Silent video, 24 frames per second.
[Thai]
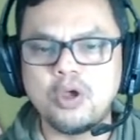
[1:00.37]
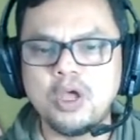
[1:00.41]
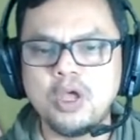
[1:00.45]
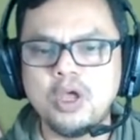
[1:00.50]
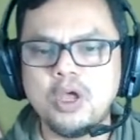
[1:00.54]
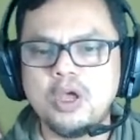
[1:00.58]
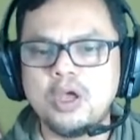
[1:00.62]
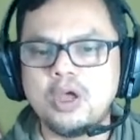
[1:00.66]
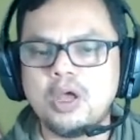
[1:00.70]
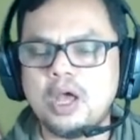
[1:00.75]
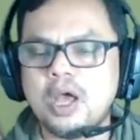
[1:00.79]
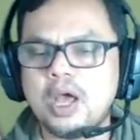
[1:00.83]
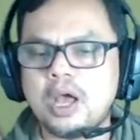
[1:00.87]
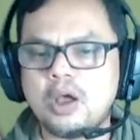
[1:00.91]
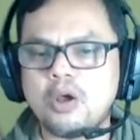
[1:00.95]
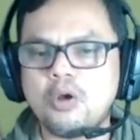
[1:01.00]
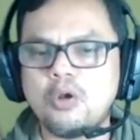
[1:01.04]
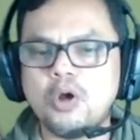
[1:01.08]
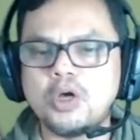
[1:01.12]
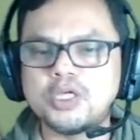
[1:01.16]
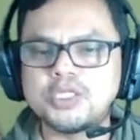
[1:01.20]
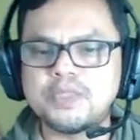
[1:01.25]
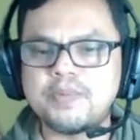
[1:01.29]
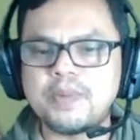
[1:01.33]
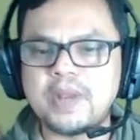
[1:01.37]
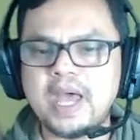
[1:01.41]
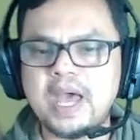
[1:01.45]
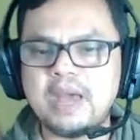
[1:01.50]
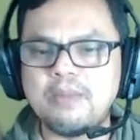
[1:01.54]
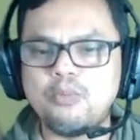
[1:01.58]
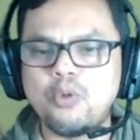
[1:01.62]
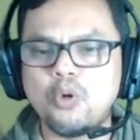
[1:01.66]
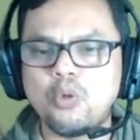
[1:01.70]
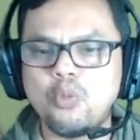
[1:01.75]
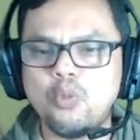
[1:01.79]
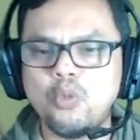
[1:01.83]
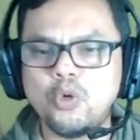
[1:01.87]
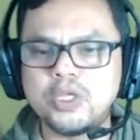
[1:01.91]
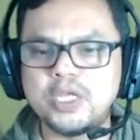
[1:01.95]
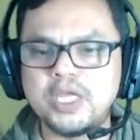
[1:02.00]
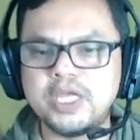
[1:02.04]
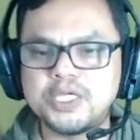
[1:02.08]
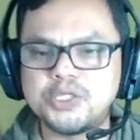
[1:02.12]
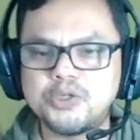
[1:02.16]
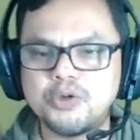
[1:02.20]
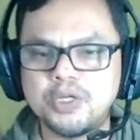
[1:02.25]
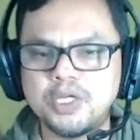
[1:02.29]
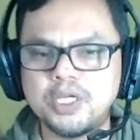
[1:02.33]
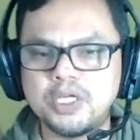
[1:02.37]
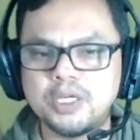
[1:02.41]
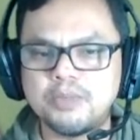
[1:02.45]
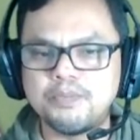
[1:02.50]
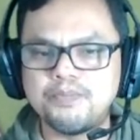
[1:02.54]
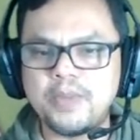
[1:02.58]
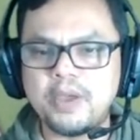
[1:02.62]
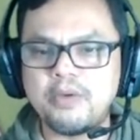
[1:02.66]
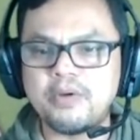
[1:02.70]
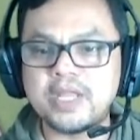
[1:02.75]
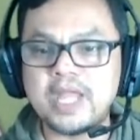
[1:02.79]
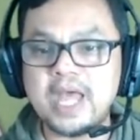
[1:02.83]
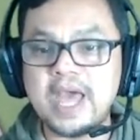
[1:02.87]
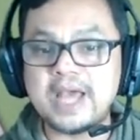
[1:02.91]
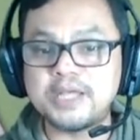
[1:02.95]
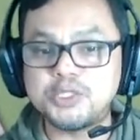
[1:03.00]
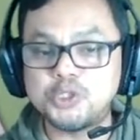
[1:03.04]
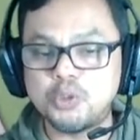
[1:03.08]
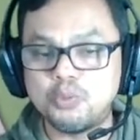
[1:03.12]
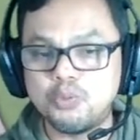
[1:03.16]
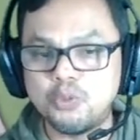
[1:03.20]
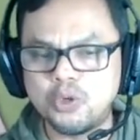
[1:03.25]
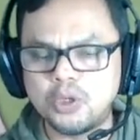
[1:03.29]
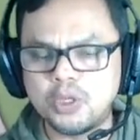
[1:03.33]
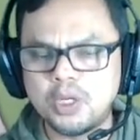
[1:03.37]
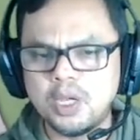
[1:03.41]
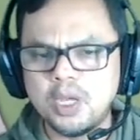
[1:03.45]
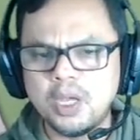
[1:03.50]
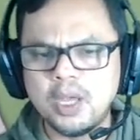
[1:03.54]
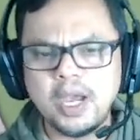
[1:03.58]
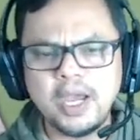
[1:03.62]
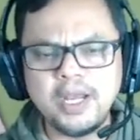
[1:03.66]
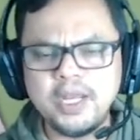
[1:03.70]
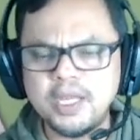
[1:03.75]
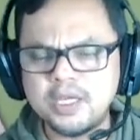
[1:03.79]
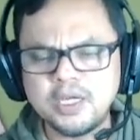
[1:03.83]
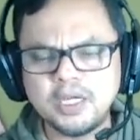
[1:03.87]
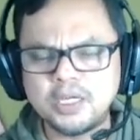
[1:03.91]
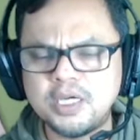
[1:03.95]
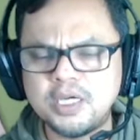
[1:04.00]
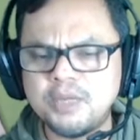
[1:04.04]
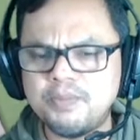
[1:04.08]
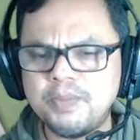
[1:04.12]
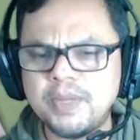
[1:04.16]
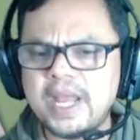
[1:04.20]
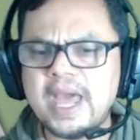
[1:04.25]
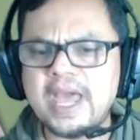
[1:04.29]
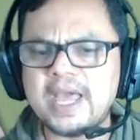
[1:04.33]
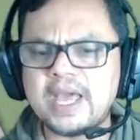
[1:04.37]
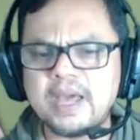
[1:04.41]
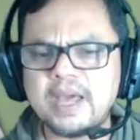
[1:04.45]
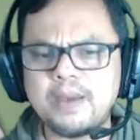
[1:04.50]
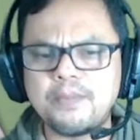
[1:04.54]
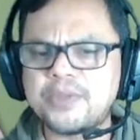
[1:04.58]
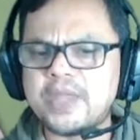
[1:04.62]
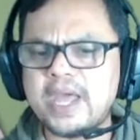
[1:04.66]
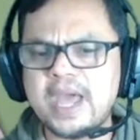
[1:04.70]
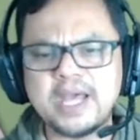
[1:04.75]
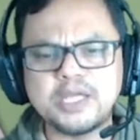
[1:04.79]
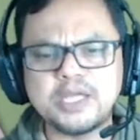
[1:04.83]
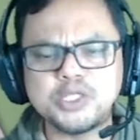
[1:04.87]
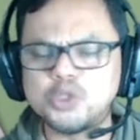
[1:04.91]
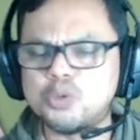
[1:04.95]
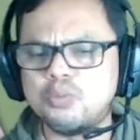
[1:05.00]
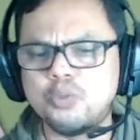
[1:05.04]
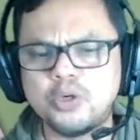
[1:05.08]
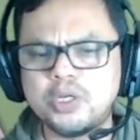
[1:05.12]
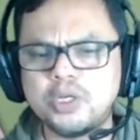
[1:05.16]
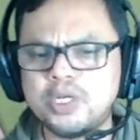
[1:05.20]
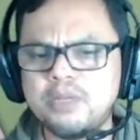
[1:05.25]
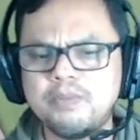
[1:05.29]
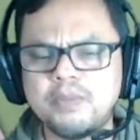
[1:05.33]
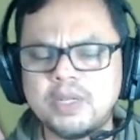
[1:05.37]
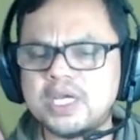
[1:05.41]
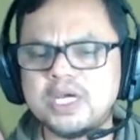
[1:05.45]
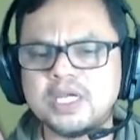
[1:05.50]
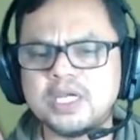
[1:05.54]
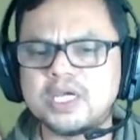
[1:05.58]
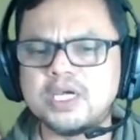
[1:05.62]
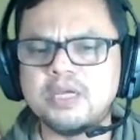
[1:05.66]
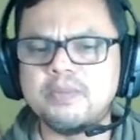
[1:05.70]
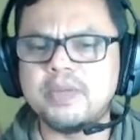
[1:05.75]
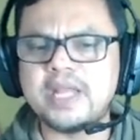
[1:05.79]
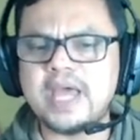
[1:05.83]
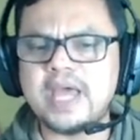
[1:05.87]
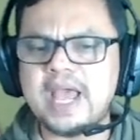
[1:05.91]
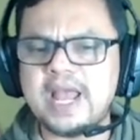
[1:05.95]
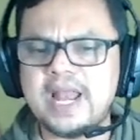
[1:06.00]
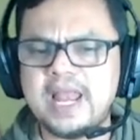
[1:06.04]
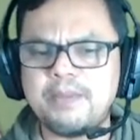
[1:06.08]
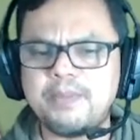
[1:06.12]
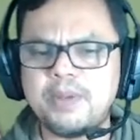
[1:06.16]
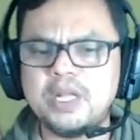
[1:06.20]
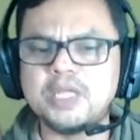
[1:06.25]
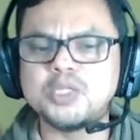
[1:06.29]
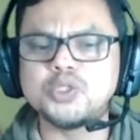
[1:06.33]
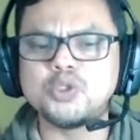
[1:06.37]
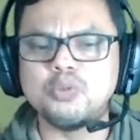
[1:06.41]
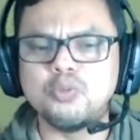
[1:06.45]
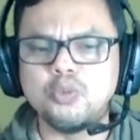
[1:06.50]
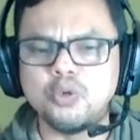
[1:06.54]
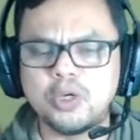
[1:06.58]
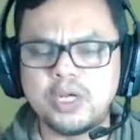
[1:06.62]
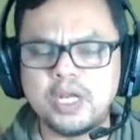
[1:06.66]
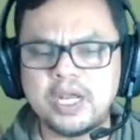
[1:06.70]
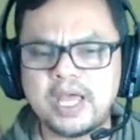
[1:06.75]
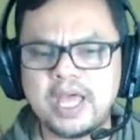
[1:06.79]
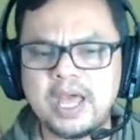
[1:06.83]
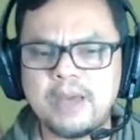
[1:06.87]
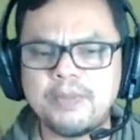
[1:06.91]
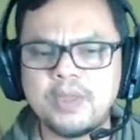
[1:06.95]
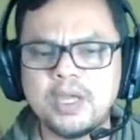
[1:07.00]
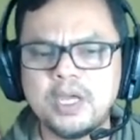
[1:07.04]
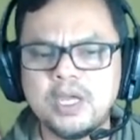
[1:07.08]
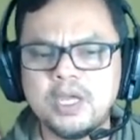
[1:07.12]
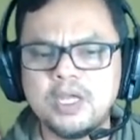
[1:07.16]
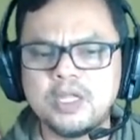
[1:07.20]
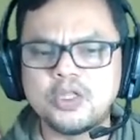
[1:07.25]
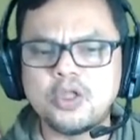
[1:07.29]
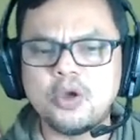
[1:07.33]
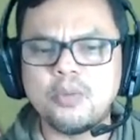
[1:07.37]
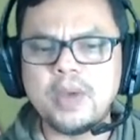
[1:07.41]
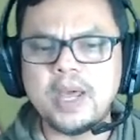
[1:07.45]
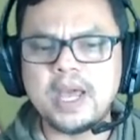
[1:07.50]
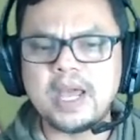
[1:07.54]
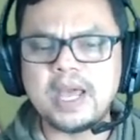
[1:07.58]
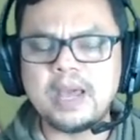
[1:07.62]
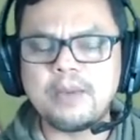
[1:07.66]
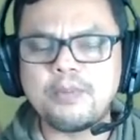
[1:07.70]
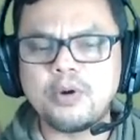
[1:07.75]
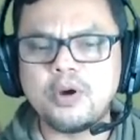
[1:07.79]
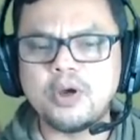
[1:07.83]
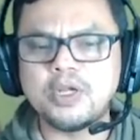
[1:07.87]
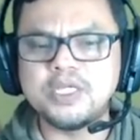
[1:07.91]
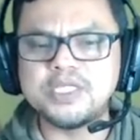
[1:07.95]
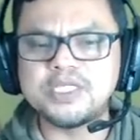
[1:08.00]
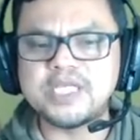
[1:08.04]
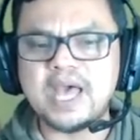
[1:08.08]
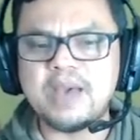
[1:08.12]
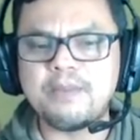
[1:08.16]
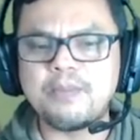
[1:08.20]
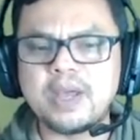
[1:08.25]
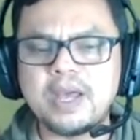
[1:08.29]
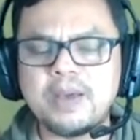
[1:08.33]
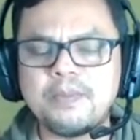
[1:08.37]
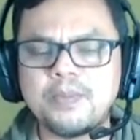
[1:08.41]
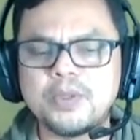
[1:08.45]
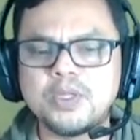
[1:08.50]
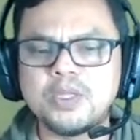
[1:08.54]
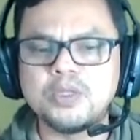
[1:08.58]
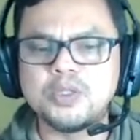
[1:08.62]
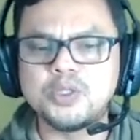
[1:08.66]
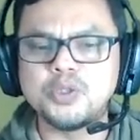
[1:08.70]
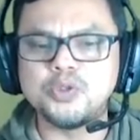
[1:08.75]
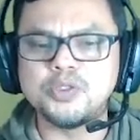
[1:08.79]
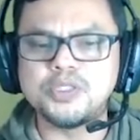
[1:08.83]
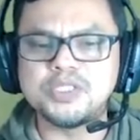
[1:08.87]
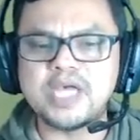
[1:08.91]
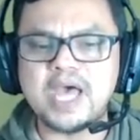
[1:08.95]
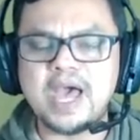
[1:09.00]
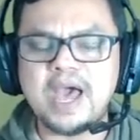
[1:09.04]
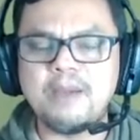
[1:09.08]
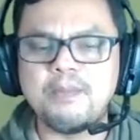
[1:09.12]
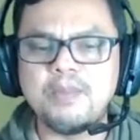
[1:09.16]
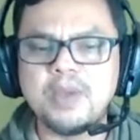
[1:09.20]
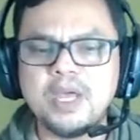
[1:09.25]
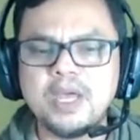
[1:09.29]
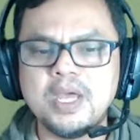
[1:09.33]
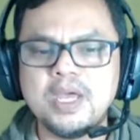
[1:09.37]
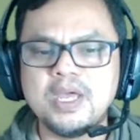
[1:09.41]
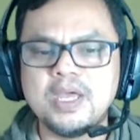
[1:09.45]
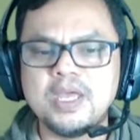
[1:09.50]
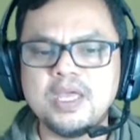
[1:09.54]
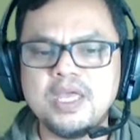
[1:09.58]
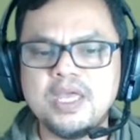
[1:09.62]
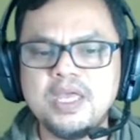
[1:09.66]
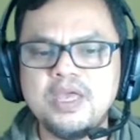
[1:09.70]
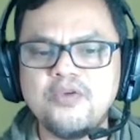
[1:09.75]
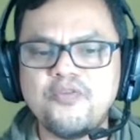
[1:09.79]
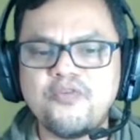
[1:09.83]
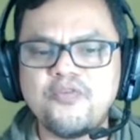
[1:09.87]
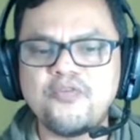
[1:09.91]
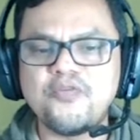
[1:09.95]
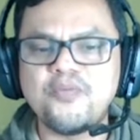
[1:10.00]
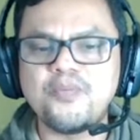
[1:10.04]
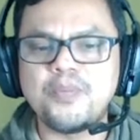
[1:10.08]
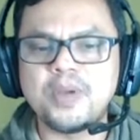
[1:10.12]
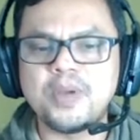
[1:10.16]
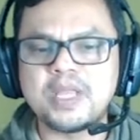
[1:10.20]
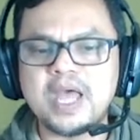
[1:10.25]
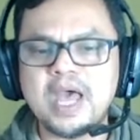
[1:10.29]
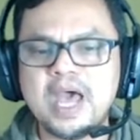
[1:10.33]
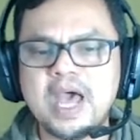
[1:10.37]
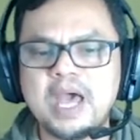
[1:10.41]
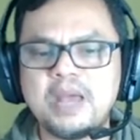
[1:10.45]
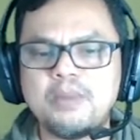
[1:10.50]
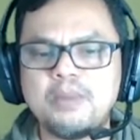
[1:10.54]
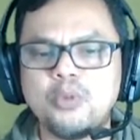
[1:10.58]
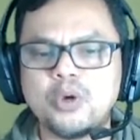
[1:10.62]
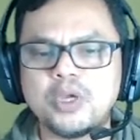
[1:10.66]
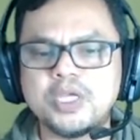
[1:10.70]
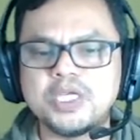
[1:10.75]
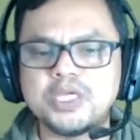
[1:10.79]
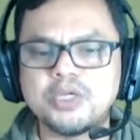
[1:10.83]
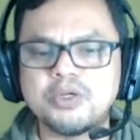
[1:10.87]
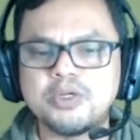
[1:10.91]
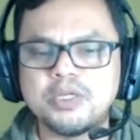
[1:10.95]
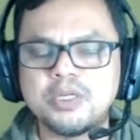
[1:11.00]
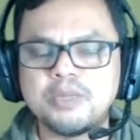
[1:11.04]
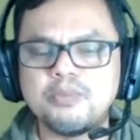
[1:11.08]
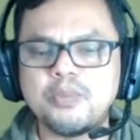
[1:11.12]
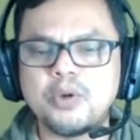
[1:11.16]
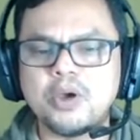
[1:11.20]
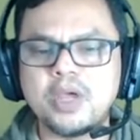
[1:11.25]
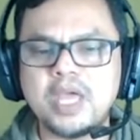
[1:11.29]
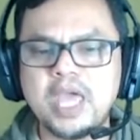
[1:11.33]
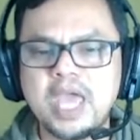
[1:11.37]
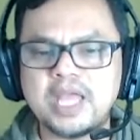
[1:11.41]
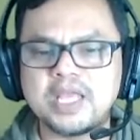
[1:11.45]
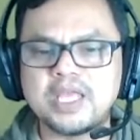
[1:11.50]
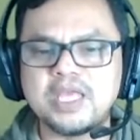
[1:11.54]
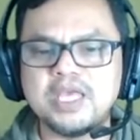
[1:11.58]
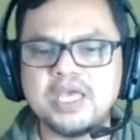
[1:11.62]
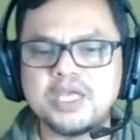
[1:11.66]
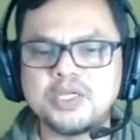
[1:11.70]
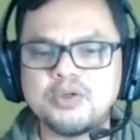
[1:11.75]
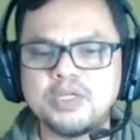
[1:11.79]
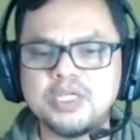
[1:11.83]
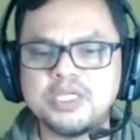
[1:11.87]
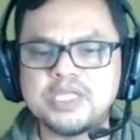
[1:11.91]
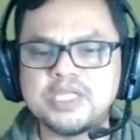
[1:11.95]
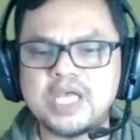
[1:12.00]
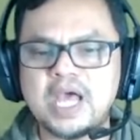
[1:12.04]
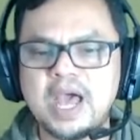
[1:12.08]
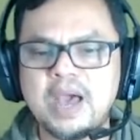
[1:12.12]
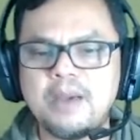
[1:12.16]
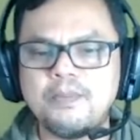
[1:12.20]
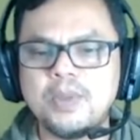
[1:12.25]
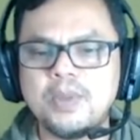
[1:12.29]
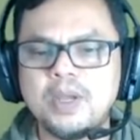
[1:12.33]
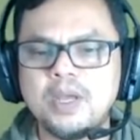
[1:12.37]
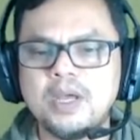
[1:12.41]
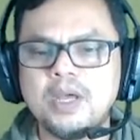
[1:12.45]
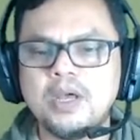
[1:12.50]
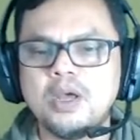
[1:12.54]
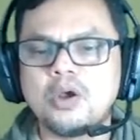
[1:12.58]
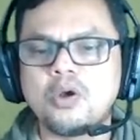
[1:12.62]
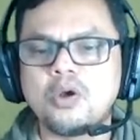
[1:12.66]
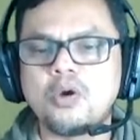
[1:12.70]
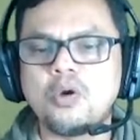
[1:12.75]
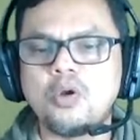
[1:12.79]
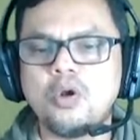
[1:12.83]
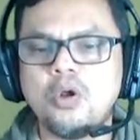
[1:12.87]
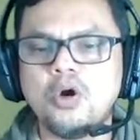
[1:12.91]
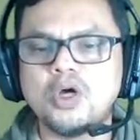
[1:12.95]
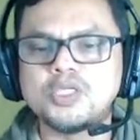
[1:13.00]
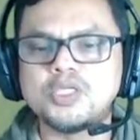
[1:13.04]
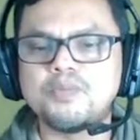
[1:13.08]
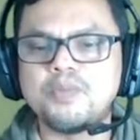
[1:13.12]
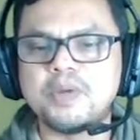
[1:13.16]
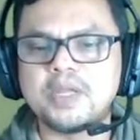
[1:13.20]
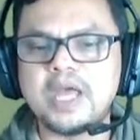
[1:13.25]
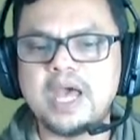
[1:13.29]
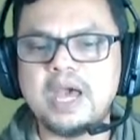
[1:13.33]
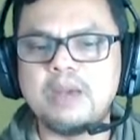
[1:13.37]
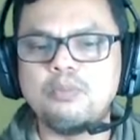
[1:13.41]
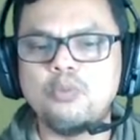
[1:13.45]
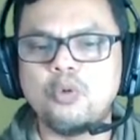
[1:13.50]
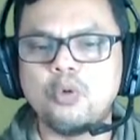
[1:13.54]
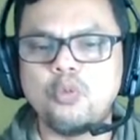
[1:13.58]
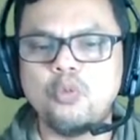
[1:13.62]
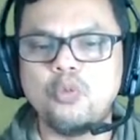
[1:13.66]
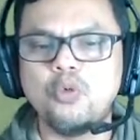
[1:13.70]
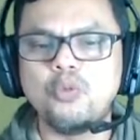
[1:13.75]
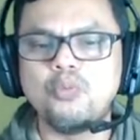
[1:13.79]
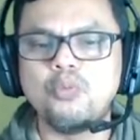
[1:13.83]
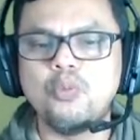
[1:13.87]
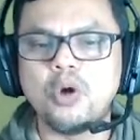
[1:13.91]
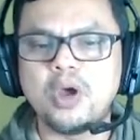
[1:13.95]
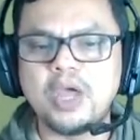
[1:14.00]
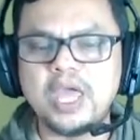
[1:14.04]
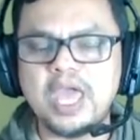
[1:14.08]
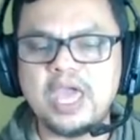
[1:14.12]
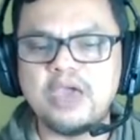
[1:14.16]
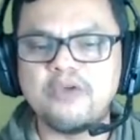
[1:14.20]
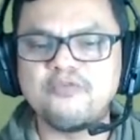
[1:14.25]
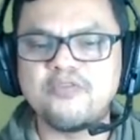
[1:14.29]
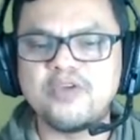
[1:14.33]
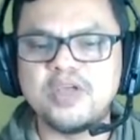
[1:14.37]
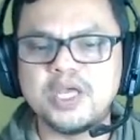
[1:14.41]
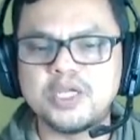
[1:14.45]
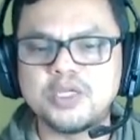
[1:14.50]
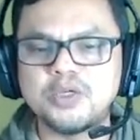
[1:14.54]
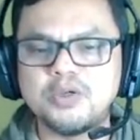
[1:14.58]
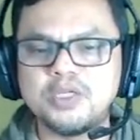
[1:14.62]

2 cross ประธานบวก would กริยาช่อง 1 แปลว่าถ้าสมมุติ อันนี้เกินไม่ได้ครับ ถ้าสมมุตินี่มันเกิดขึ้นไม่ได้แล้วเป็นเรื่องสมมุตินะครับ ต่อมาครับข้อที่3ครับ สูตร 3 if ประธานบวกกริยาช่องบวกแฮกกริยาช่องที่3 cross ประธานบวก would บวกแฮกกรกยาช่อง